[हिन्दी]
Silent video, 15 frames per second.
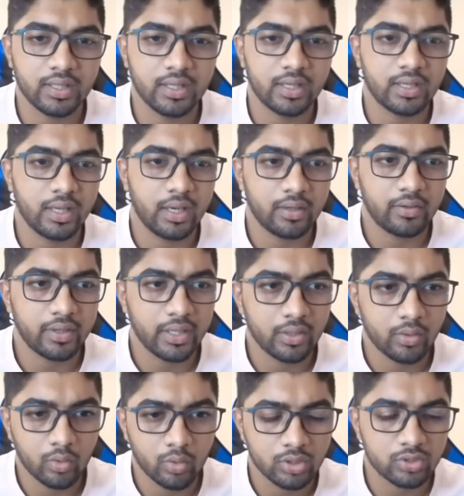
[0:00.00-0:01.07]
देख लिया ट्रेडिंग
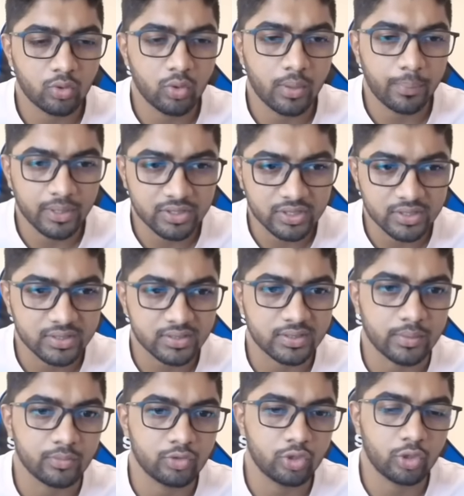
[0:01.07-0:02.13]
रूल्स को आप अच्छे से
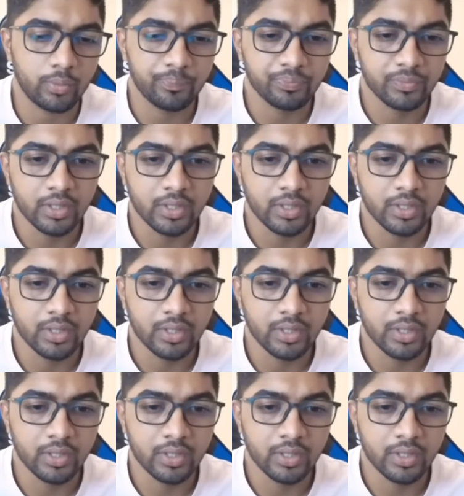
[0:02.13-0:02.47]
समझो